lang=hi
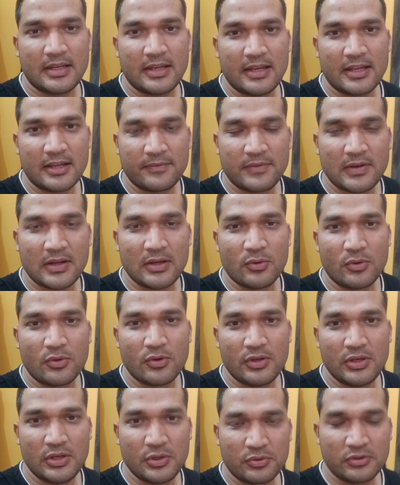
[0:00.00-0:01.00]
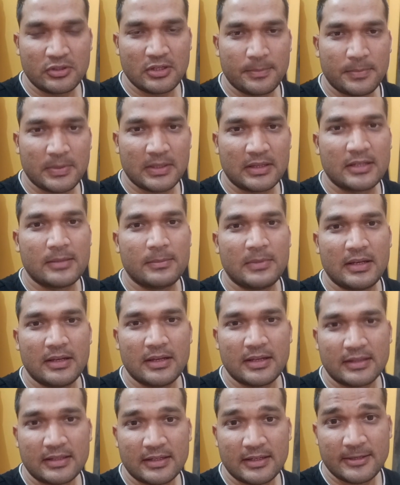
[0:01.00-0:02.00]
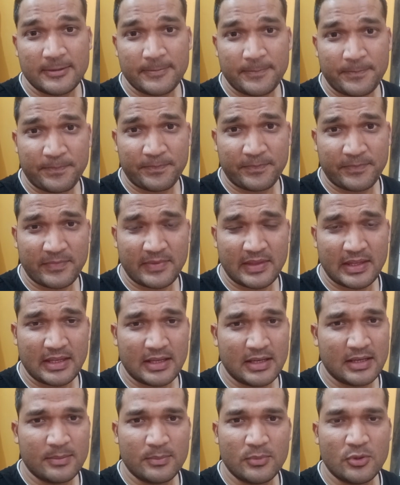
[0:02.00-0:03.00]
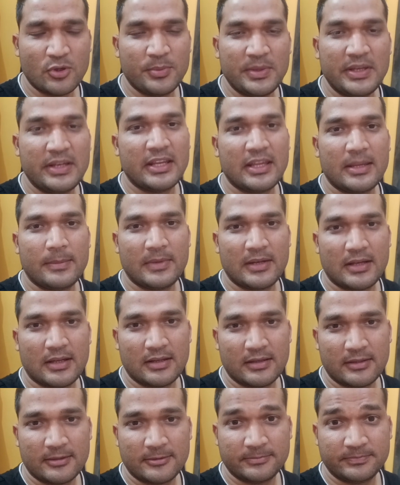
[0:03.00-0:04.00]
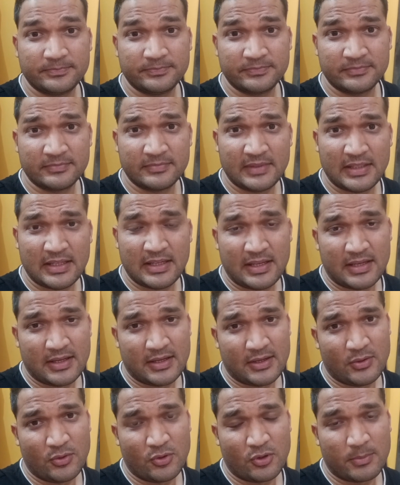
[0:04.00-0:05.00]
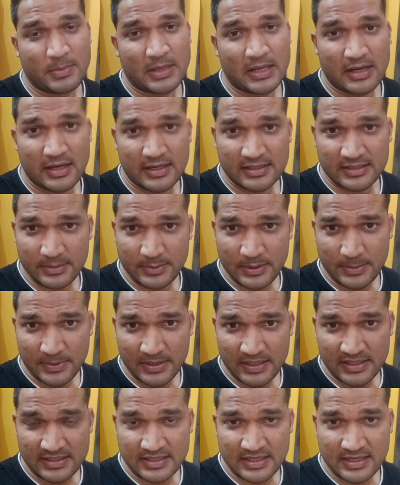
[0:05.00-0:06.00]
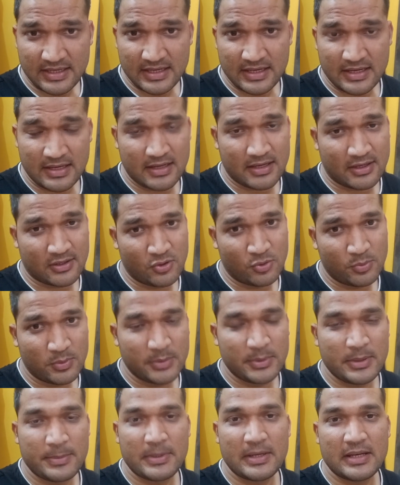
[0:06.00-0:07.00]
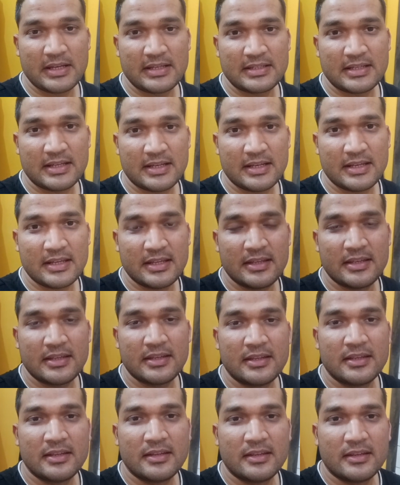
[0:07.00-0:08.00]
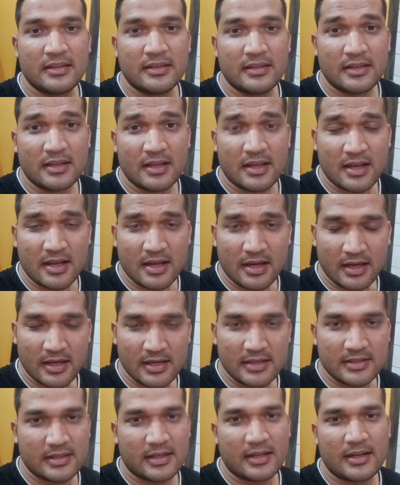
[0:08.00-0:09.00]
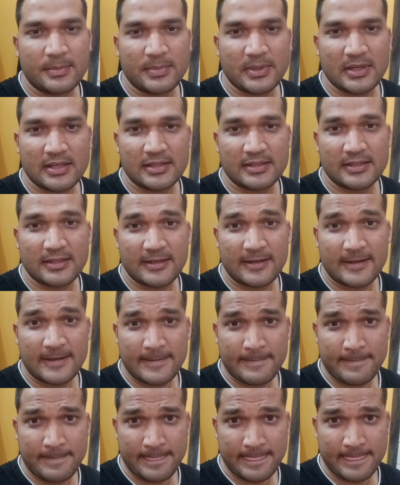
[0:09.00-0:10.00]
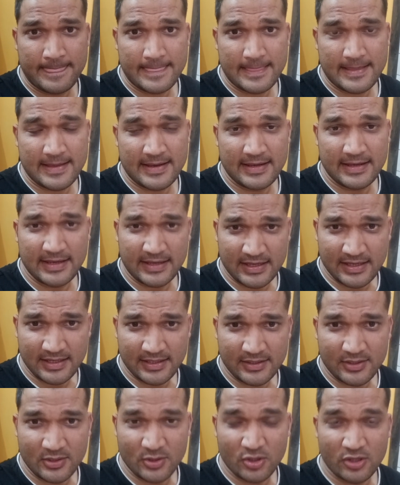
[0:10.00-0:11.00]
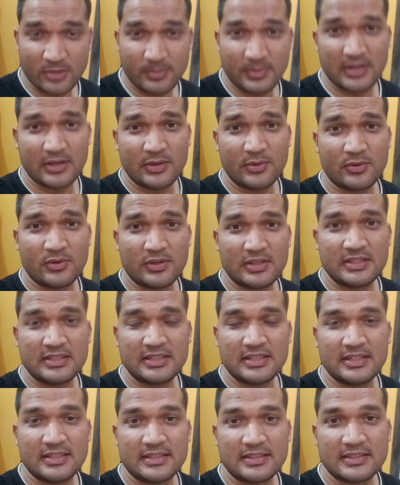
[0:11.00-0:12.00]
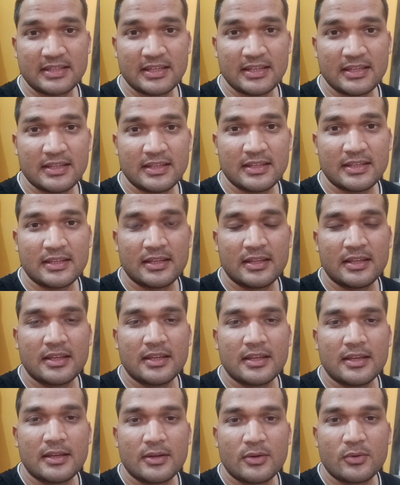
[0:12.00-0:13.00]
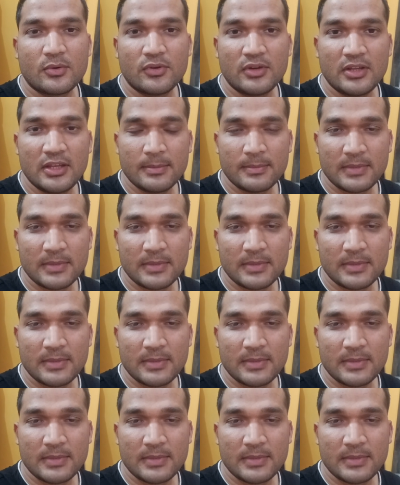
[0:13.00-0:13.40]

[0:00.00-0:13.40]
लेखपालों को नियुक्ति पत्र मिलना था वो भी नहीं मिला लोग वाराणसी में परेशान हैं लखनऊ में भी परेशान हैं हर जगह परेशान हैं लेकिन गवर्नमेंट को इस चीज़ से कोई